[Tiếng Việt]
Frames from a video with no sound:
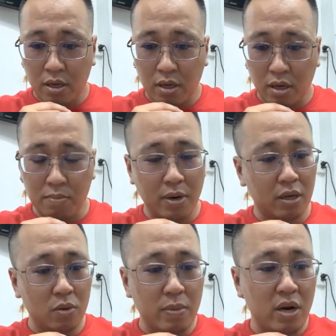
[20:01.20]
Hôm bữa
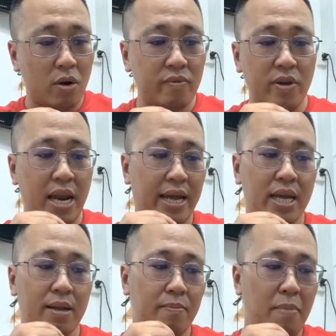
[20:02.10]
tôi mới nói với lại
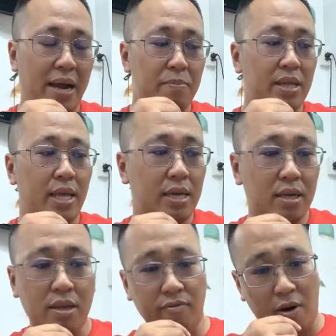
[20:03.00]
cái bạn PT ở
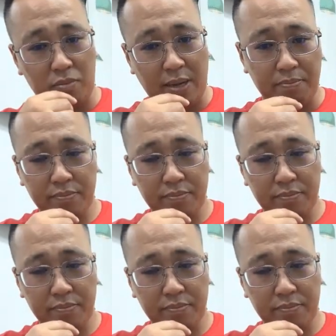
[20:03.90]
trên phòng tập